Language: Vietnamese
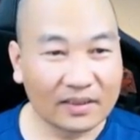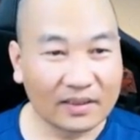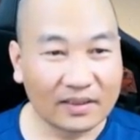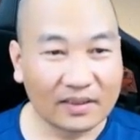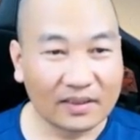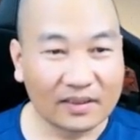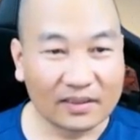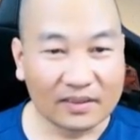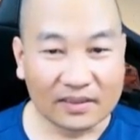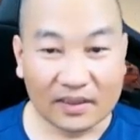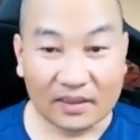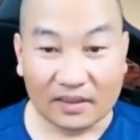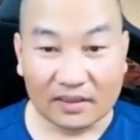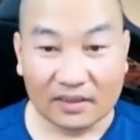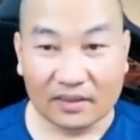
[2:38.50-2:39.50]
Đấy, thử
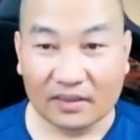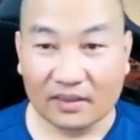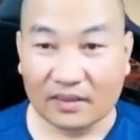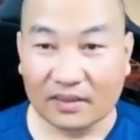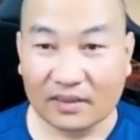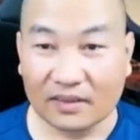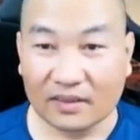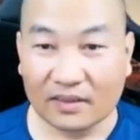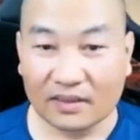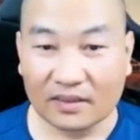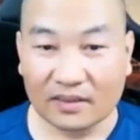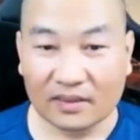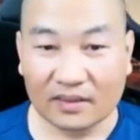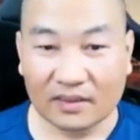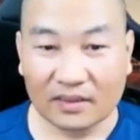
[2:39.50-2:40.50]
xem nào.
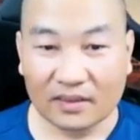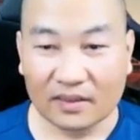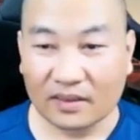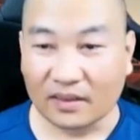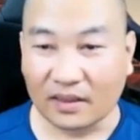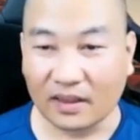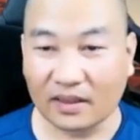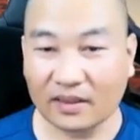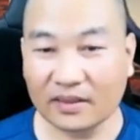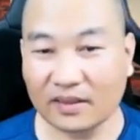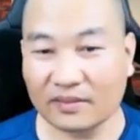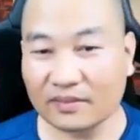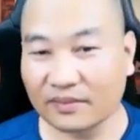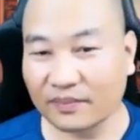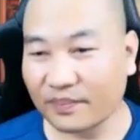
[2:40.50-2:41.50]
Đấy thấy
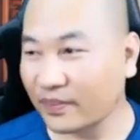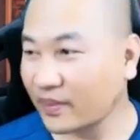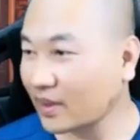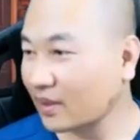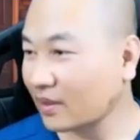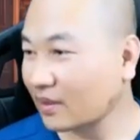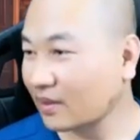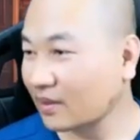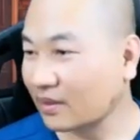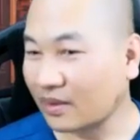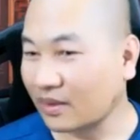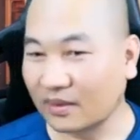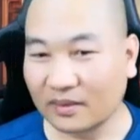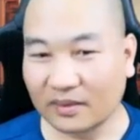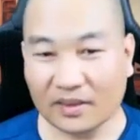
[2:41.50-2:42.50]
không?
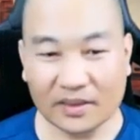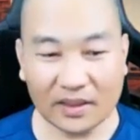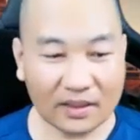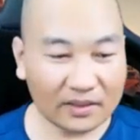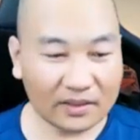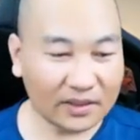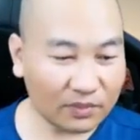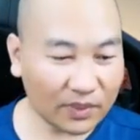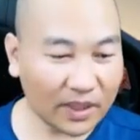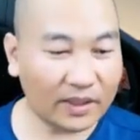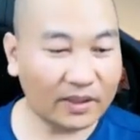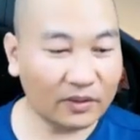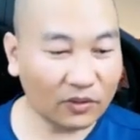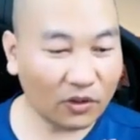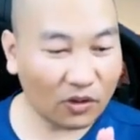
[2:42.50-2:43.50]
Đấy, thì tất nhiên là trong
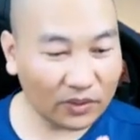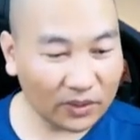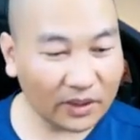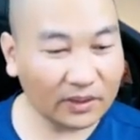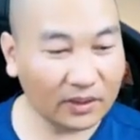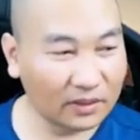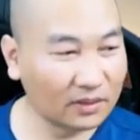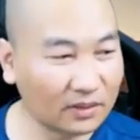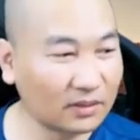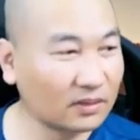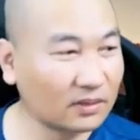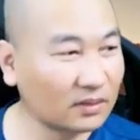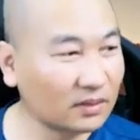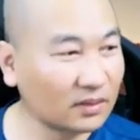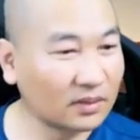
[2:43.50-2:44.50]
này nó có những cái từ
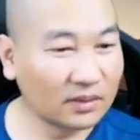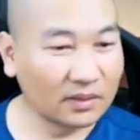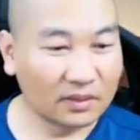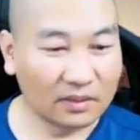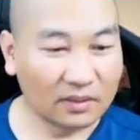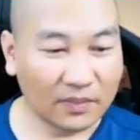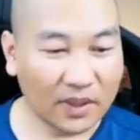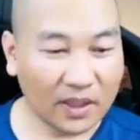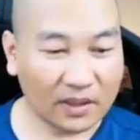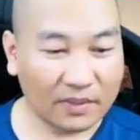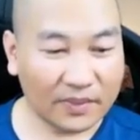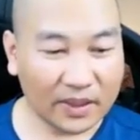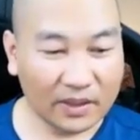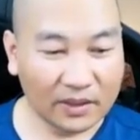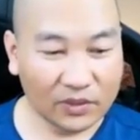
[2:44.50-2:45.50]
mà
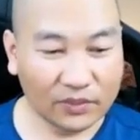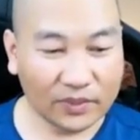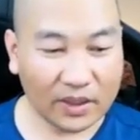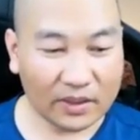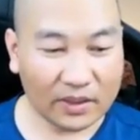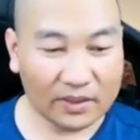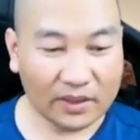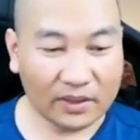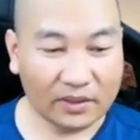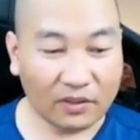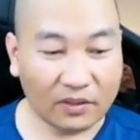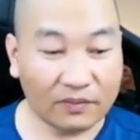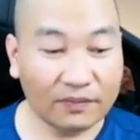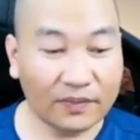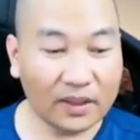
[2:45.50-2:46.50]
các bạn hình dung ra là gì,
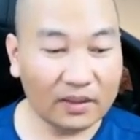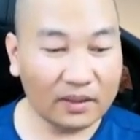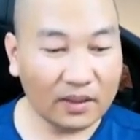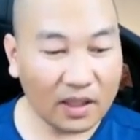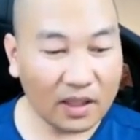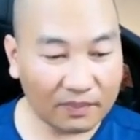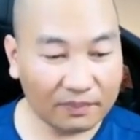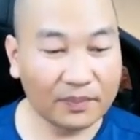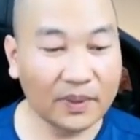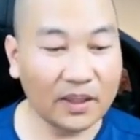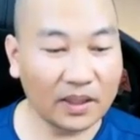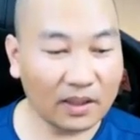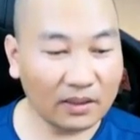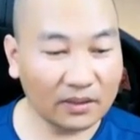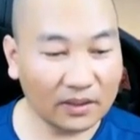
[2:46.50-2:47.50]
nó vẫn hợp
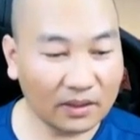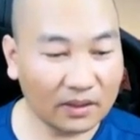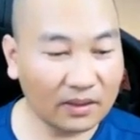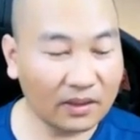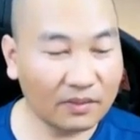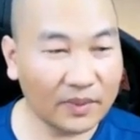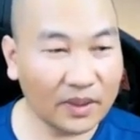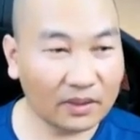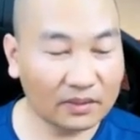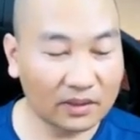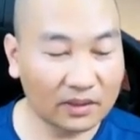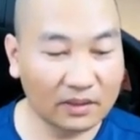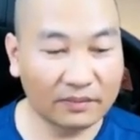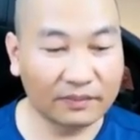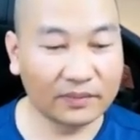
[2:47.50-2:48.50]
nghĩa, tức là nếu mà
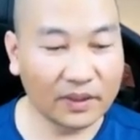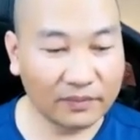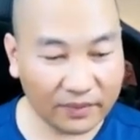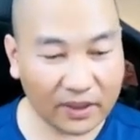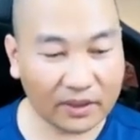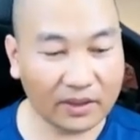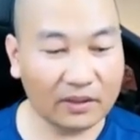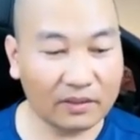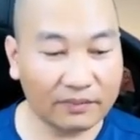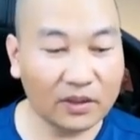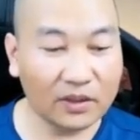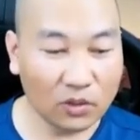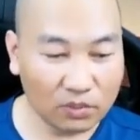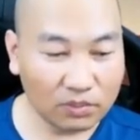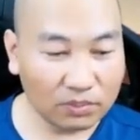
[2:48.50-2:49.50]
từ tiếng Việt ấy nó
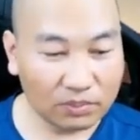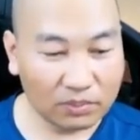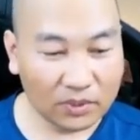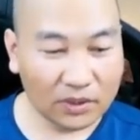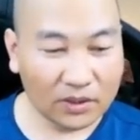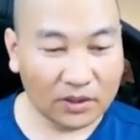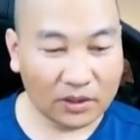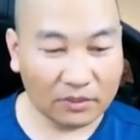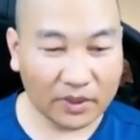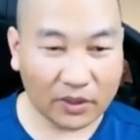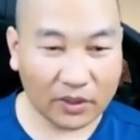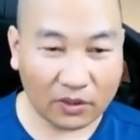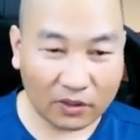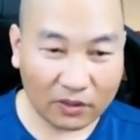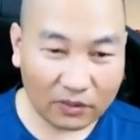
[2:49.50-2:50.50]
vẫn đúng nhưng
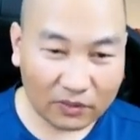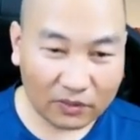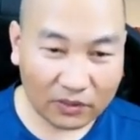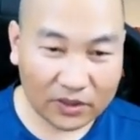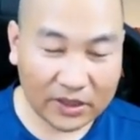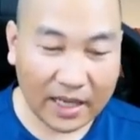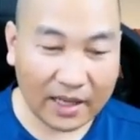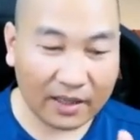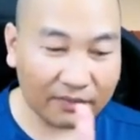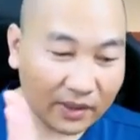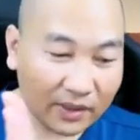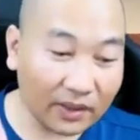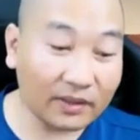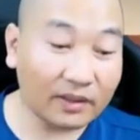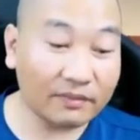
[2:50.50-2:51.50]
mà nó sai
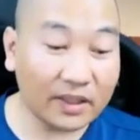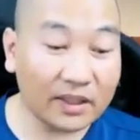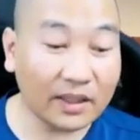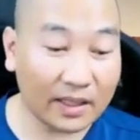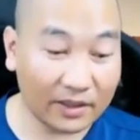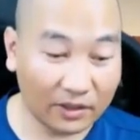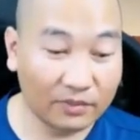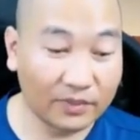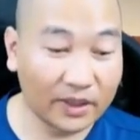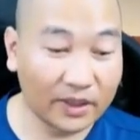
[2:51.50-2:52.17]
với lại cái văn cảnh của